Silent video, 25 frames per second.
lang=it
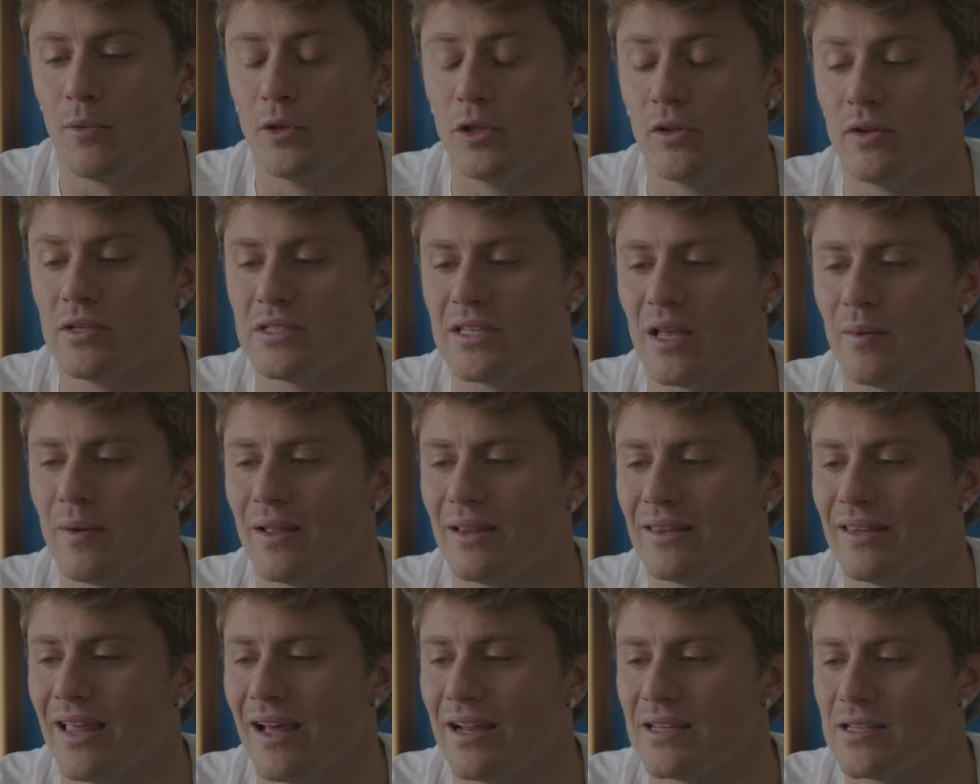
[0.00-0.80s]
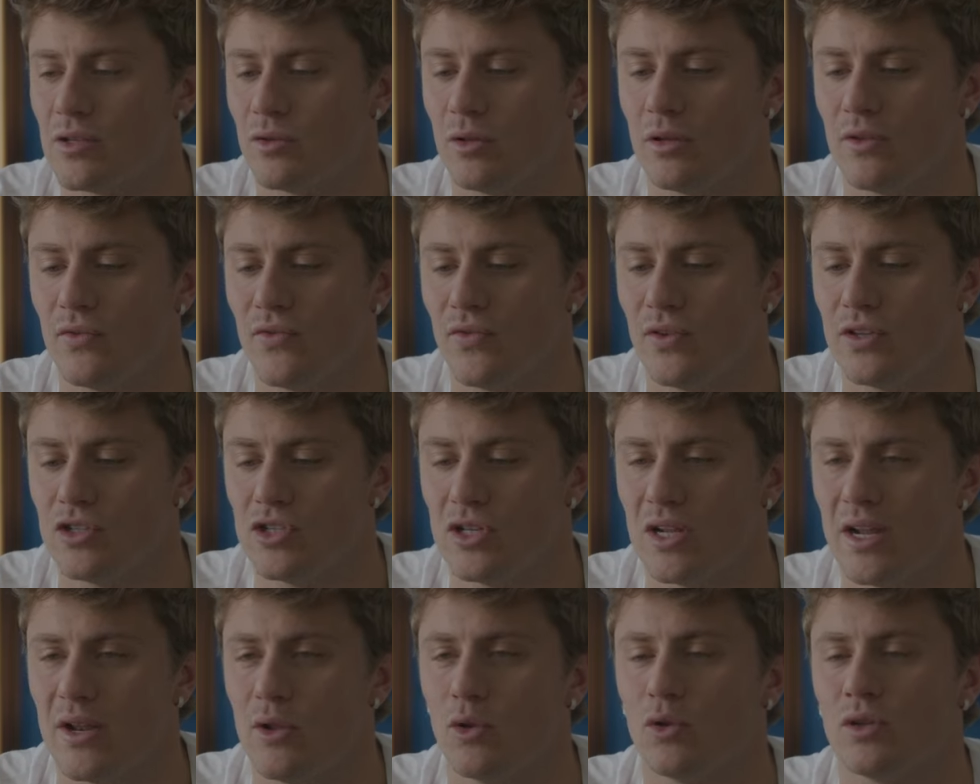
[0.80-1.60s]
punto di vista mentale è stato
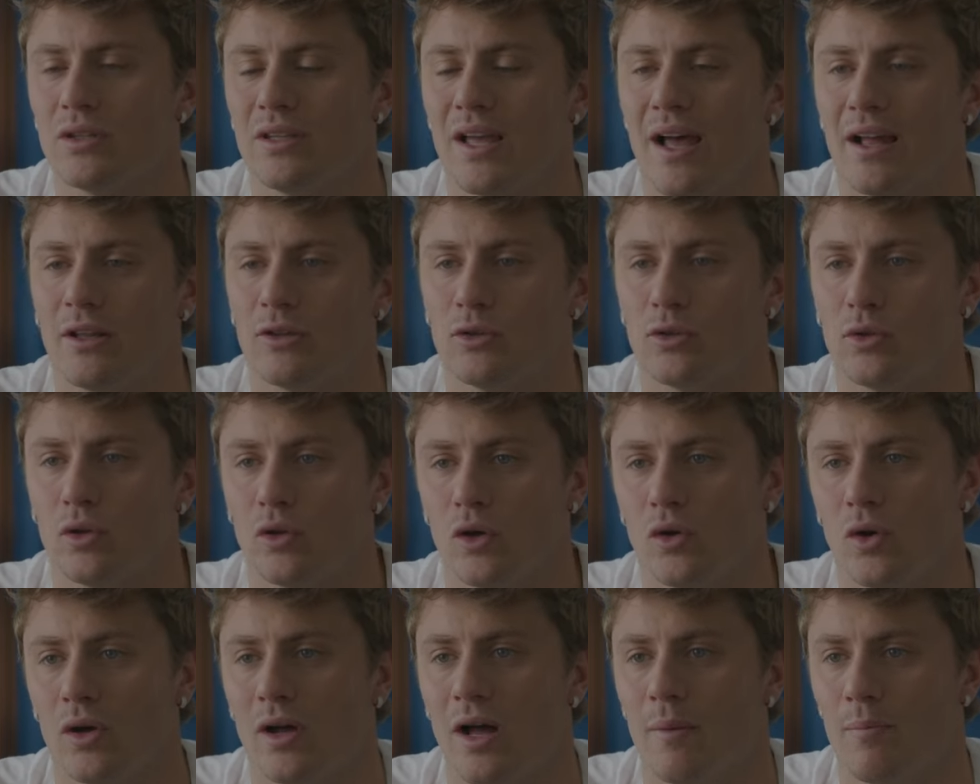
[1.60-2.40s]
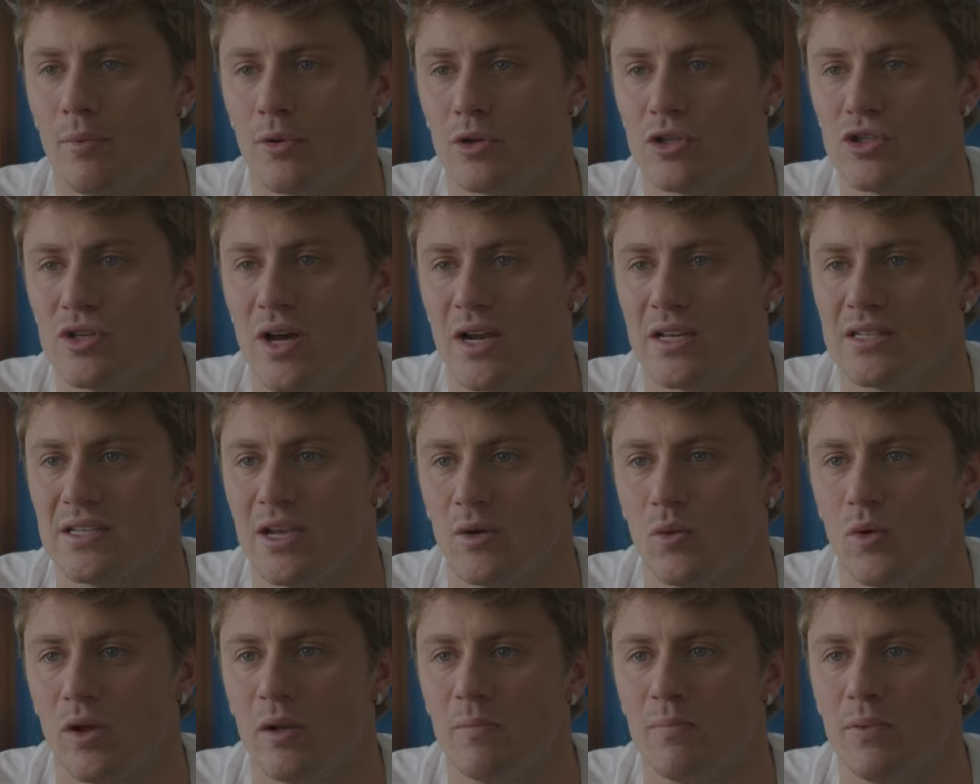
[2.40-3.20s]
difficile non tanto
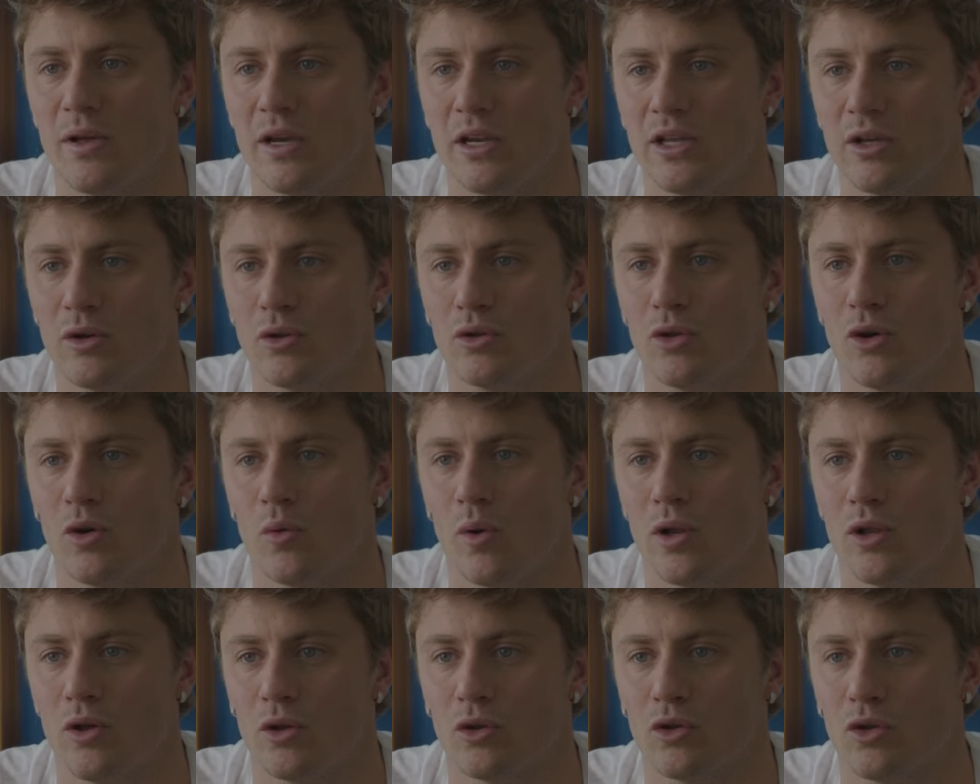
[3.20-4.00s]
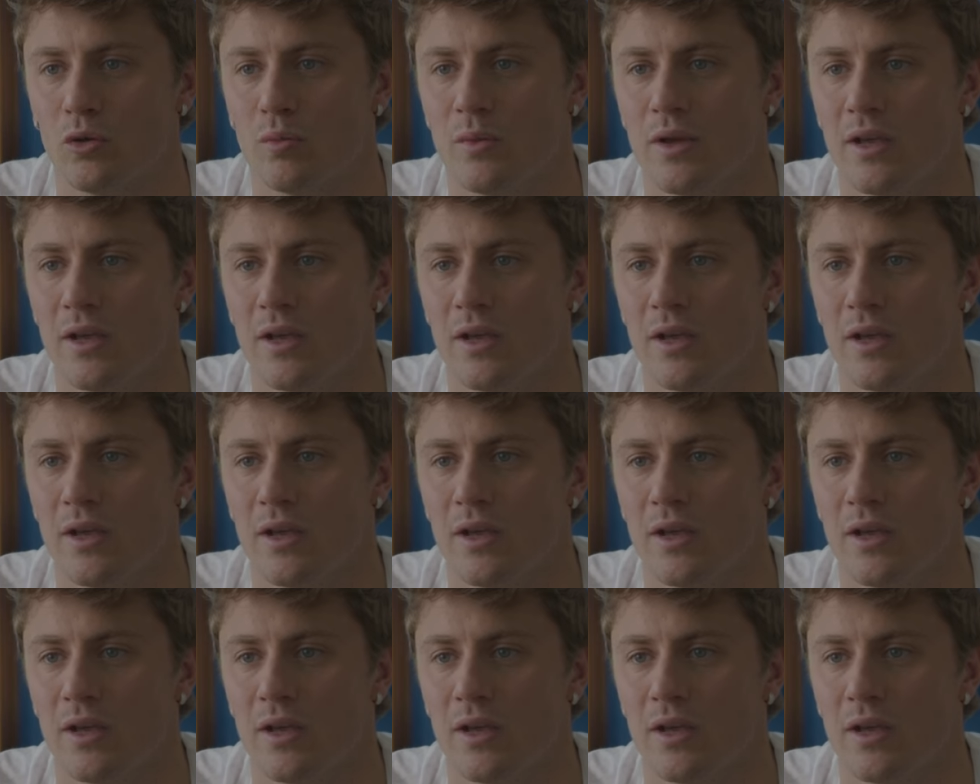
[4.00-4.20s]
approcciarsi a quel periodo, a quegli otto